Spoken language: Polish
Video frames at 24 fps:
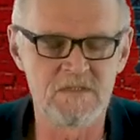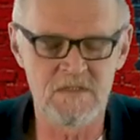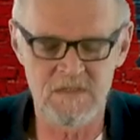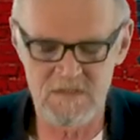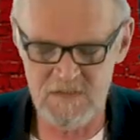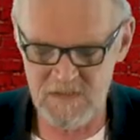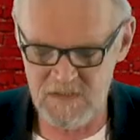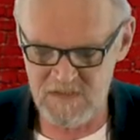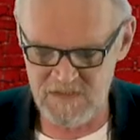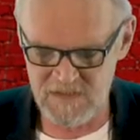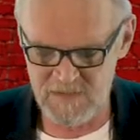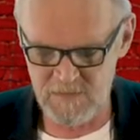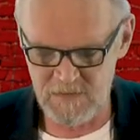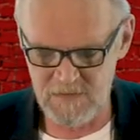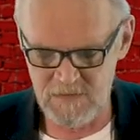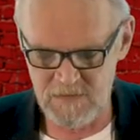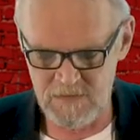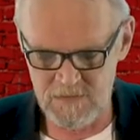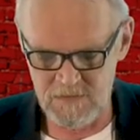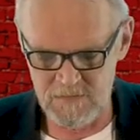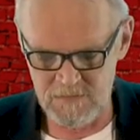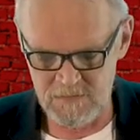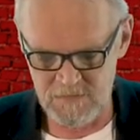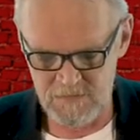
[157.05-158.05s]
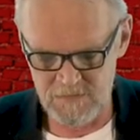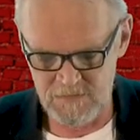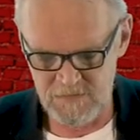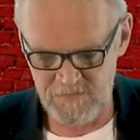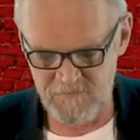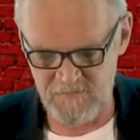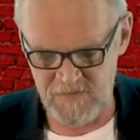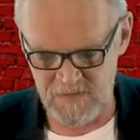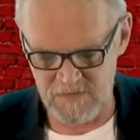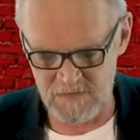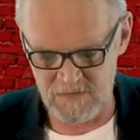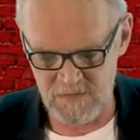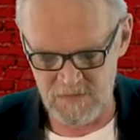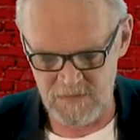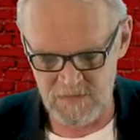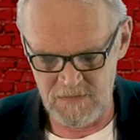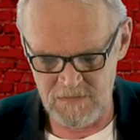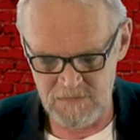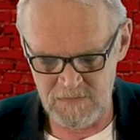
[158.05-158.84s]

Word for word: dzień dla całego świata.